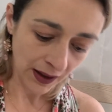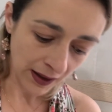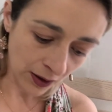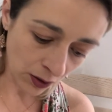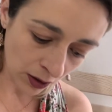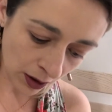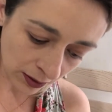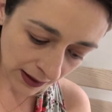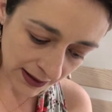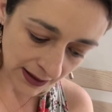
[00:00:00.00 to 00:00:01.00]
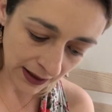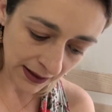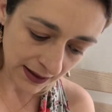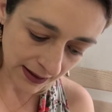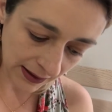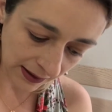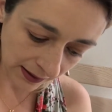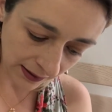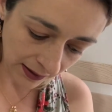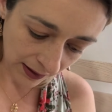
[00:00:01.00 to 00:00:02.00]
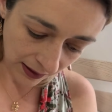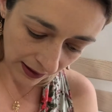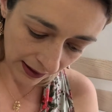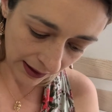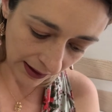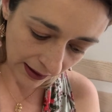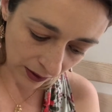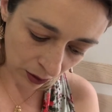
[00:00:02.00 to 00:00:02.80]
eu coloco lasanha, sim, é,